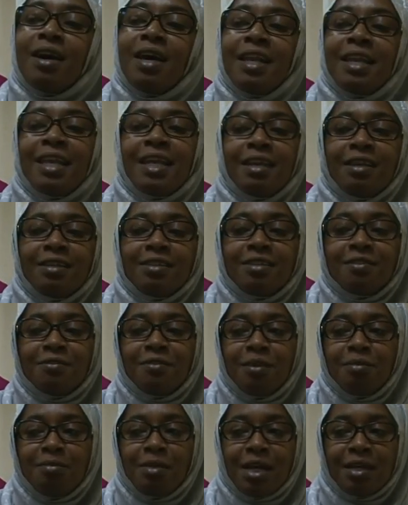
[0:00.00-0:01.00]
الليله عندي في
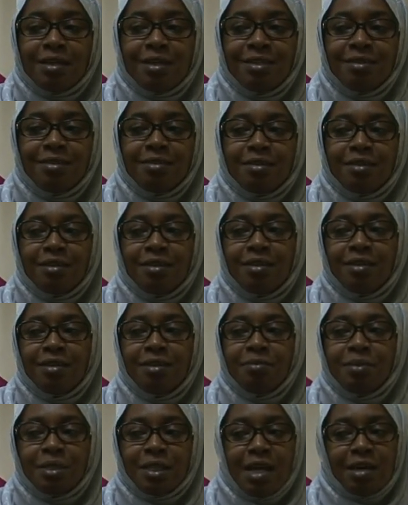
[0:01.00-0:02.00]
المعرض آه،
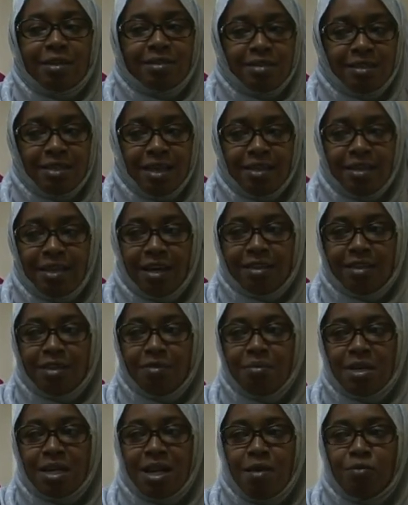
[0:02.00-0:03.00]
بتاع اقتصاديات
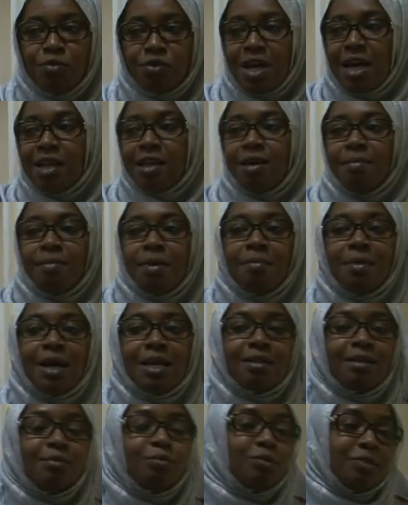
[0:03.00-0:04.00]
المراه مشاركه ببعض
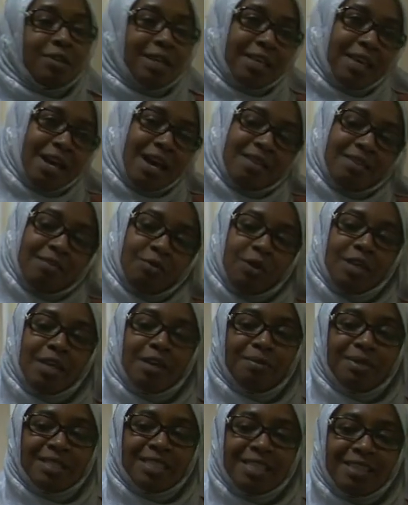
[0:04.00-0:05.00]
المنتجات وهي
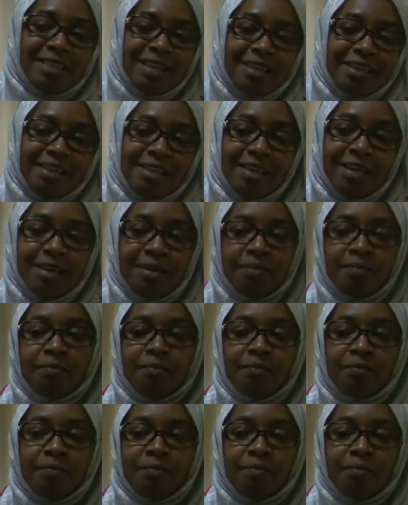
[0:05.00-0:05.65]
بسيطه جدا